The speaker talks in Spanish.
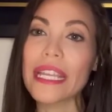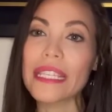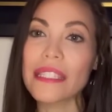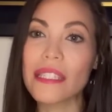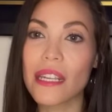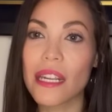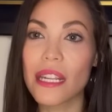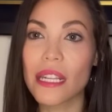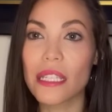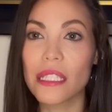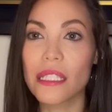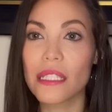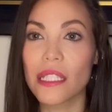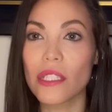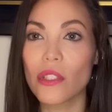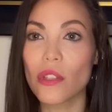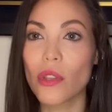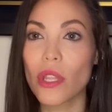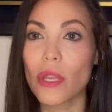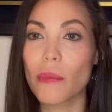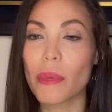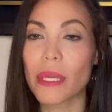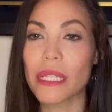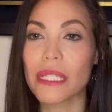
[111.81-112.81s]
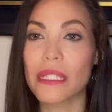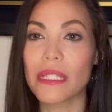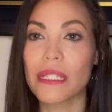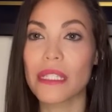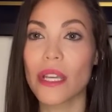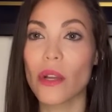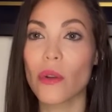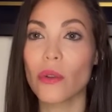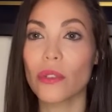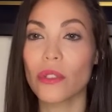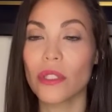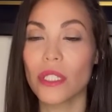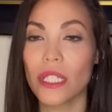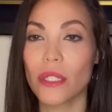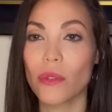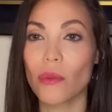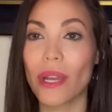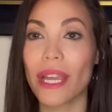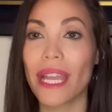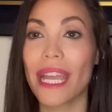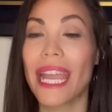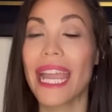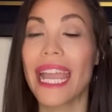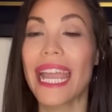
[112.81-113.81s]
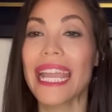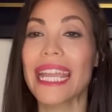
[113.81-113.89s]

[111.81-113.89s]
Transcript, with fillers: ese requisito de presencia continua.